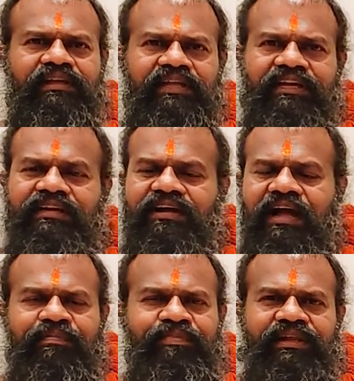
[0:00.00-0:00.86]
एक
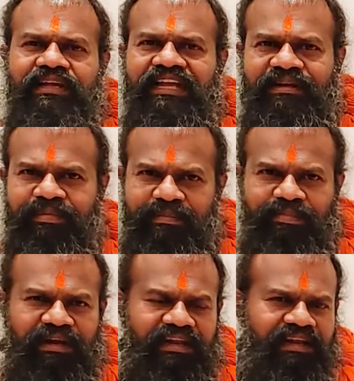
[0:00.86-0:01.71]
कापर का एक
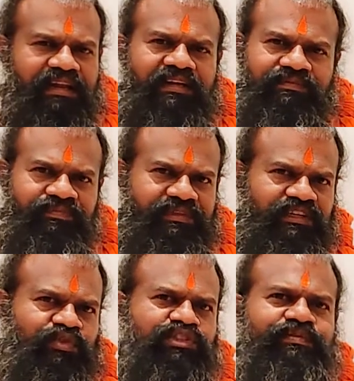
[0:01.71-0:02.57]
पेपर ले लेना
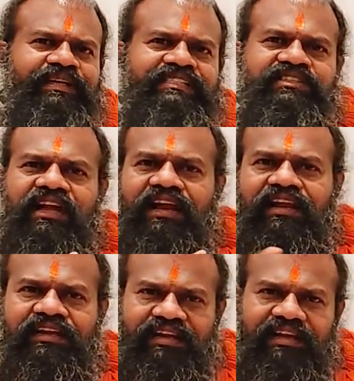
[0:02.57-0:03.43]
उसमें स्टार
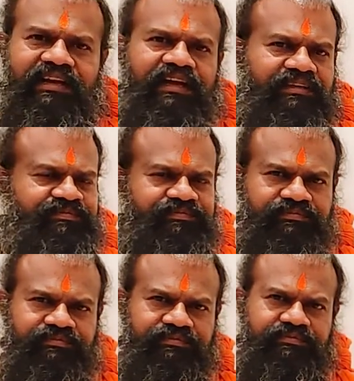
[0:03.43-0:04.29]
लिखने का है
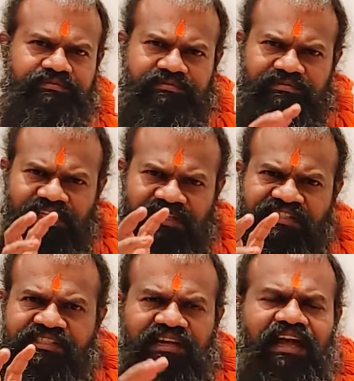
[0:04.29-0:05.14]

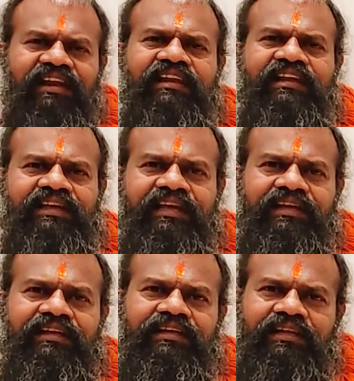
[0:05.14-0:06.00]
स्टार लिख के
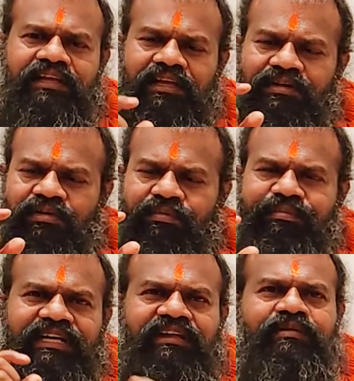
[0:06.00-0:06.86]
वो
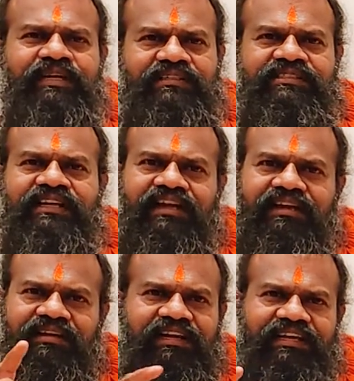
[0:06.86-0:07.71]
मिडिल में
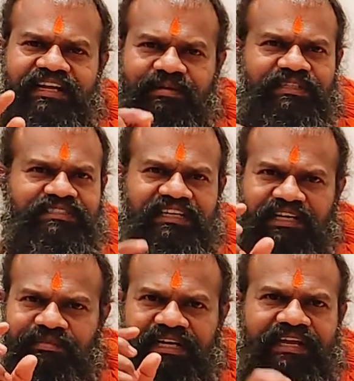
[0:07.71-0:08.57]
स्टार लिखने के बाद
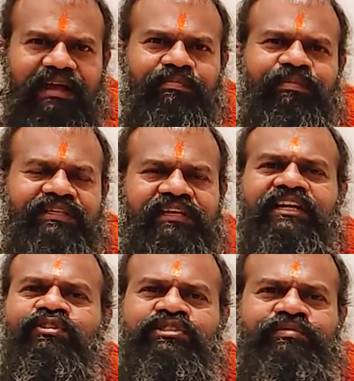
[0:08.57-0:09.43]
सेंटर में एक गैप मिलता है
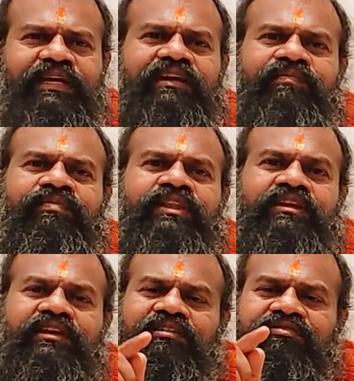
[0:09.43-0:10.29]
ना उसमें
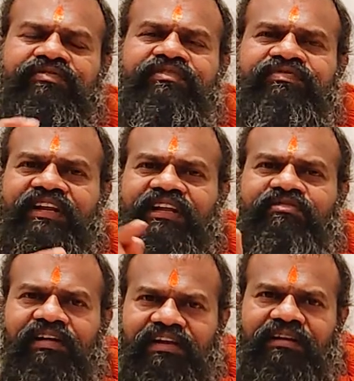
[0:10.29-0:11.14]

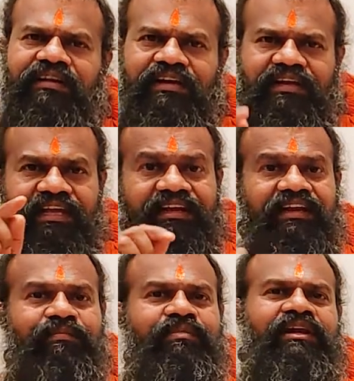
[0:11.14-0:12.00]
51 करके एक
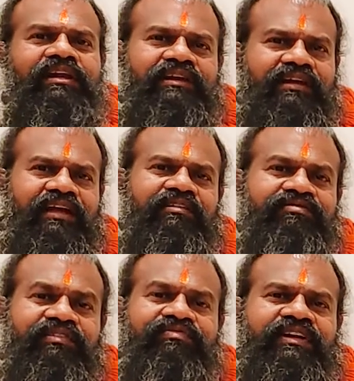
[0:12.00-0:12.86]
नंबर लिखना है
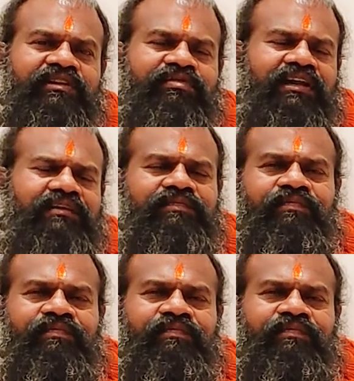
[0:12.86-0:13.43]
51